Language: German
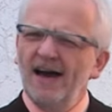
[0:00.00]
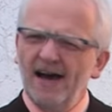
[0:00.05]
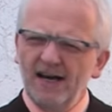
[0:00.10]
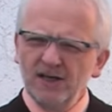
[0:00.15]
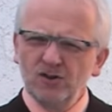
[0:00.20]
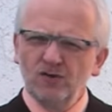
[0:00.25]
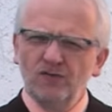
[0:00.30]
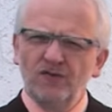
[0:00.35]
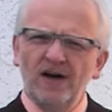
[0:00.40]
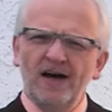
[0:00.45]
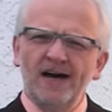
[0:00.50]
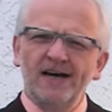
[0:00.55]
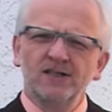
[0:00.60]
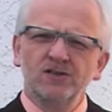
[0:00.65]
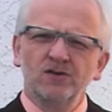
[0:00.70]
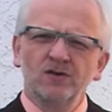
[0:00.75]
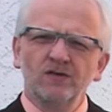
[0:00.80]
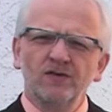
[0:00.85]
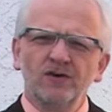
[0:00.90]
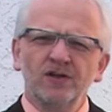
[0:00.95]
Hast du
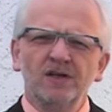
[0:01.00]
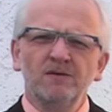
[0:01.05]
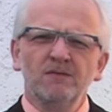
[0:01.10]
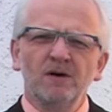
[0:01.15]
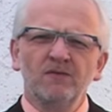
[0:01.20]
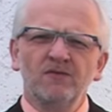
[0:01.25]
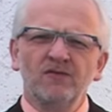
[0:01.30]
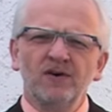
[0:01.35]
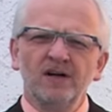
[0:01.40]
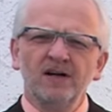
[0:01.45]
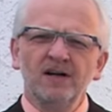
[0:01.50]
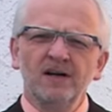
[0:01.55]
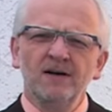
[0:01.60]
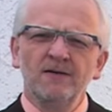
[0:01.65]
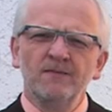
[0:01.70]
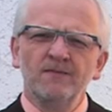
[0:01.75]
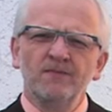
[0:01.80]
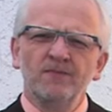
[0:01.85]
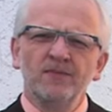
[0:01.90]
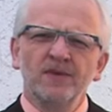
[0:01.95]
Verheißungen von ihm empfangen?
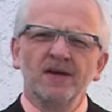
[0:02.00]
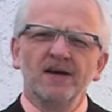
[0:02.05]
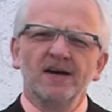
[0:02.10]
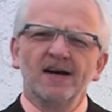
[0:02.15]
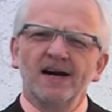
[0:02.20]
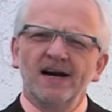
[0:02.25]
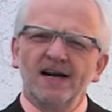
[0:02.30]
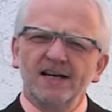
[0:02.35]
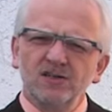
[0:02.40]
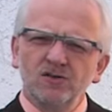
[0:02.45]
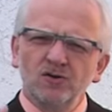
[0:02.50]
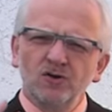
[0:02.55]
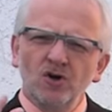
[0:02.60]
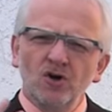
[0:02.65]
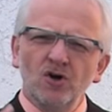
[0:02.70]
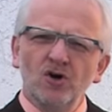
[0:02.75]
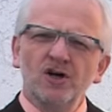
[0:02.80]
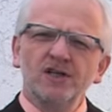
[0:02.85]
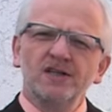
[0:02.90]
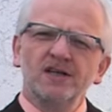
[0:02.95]
Hast du
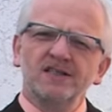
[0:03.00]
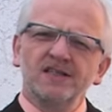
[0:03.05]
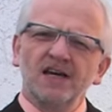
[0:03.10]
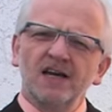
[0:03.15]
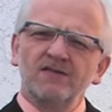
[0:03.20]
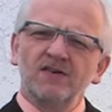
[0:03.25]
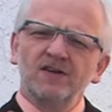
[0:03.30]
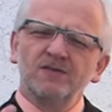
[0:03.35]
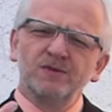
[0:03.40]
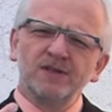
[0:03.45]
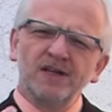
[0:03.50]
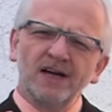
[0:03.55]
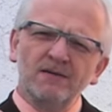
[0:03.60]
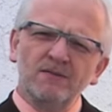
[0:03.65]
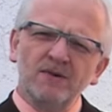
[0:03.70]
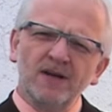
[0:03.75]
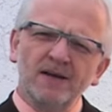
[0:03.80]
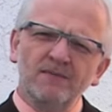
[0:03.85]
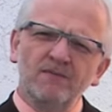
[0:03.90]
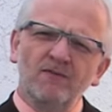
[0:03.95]
gehört, dass er etwas mit
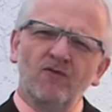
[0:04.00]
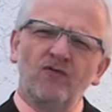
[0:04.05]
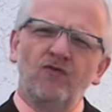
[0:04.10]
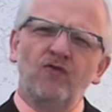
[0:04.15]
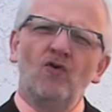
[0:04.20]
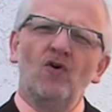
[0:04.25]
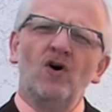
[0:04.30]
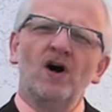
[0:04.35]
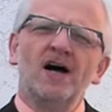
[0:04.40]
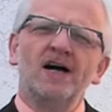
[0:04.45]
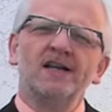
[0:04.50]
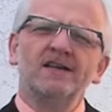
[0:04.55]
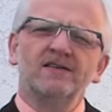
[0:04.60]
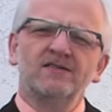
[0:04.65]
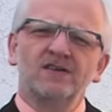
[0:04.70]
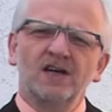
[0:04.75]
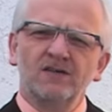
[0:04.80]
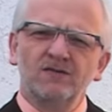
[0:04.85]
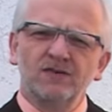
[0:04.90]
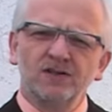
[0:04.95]
deinem Leben vorhat,
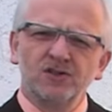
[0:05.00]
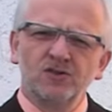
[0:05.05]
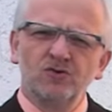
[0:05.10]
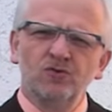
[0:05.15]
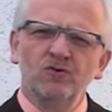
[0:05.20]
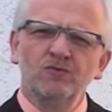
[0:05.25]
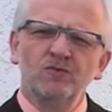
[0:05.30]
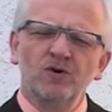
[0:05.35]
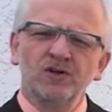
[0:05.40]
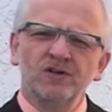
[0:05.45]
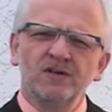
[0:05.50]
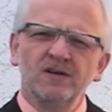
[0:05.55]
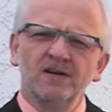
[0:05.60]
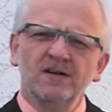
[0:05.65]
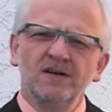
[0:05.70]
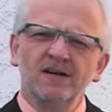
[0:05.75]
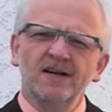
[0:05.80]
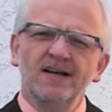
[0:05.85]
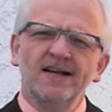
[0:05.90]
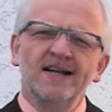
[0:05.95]
dass er etwas tun möchte?